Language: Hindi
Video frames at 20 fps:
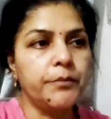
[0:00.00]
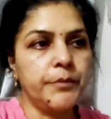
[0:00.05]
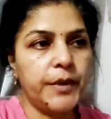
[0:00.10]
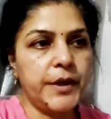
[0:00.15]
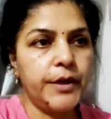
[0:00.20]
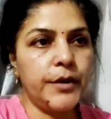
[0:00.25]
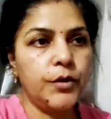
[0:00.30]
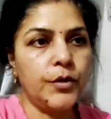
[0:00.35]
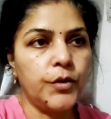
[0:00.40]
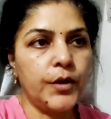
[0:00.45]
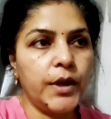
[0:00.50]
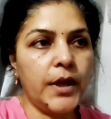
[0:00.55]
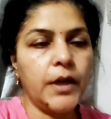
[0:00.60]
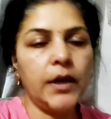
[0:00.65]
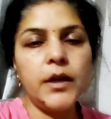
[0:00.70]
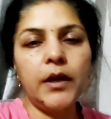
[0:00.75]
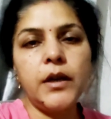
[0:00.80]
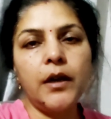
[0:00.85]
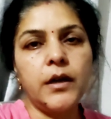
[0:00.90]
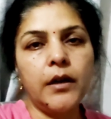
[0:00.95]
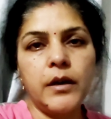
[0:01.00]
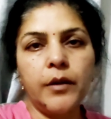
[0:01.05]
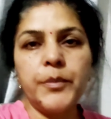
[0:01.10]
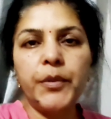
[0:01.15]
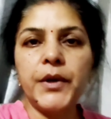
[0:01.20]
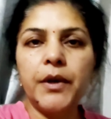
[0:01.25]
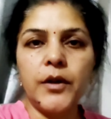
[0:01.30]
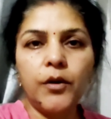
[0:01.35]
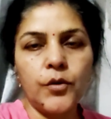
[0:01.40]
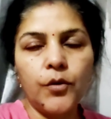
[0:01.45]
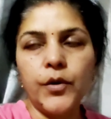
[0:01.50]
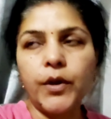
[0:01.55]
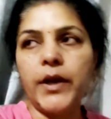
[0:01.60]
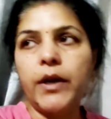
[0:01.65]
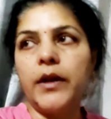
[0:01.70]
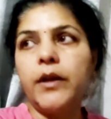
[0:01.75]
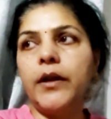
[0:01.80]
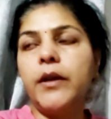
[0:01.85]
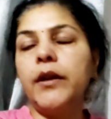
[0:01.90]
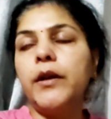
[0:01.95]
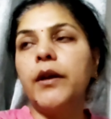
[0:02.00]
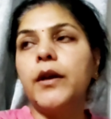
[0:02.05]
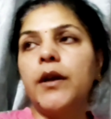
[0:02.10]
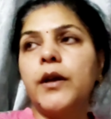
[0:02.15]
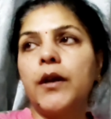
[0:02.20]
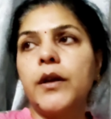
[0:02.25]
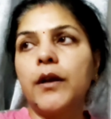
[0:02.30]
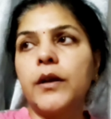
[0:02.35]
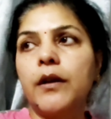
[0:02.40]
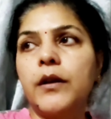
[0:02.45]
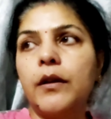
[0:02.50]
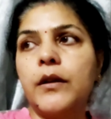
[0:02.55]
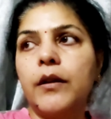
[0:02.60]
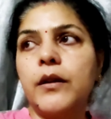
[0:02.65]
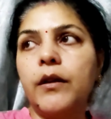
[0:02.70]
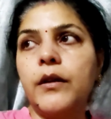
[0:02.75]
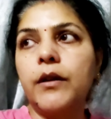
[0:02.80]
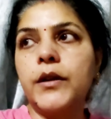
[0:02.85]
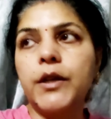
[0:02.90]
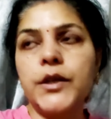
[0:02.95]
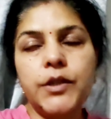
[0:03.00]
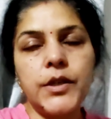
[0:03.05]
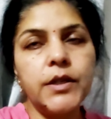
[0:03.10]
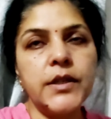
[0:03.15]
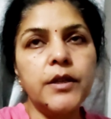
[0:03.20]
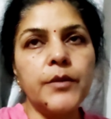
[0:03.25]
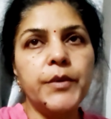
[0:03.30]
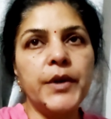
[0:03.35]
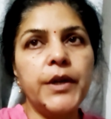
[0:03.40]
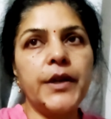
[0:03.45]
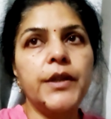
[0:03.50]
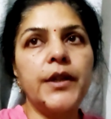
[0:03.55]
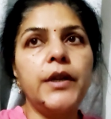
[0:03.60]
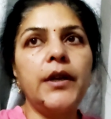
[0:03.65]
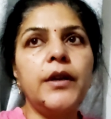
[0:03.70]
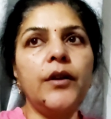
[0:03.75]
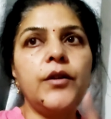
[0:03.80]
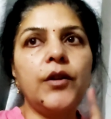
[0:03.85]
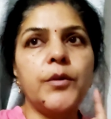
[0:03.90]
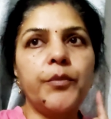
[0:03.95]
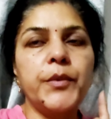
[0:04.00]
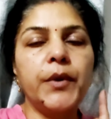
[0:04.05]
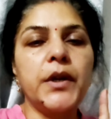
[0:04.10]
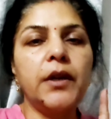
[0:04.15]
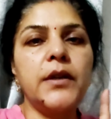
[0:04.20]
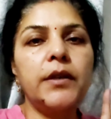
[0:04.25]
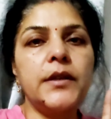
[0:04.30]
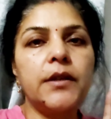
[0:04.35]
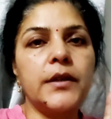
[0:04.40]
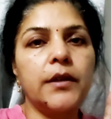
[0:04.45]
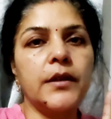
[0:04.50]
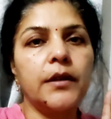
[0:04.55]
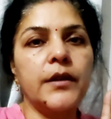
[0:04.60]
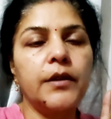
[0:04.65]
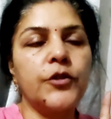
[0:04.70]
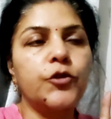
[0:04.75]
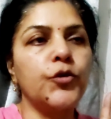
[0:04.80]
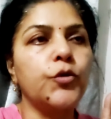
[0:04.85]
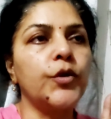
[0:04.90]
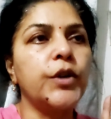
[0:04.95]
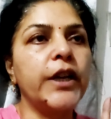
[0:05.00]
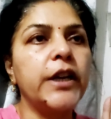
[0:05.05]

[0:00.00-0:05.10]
कंप्लीट हो गया है खाना पीना हो गया है किचन समेट दी है और अपना जो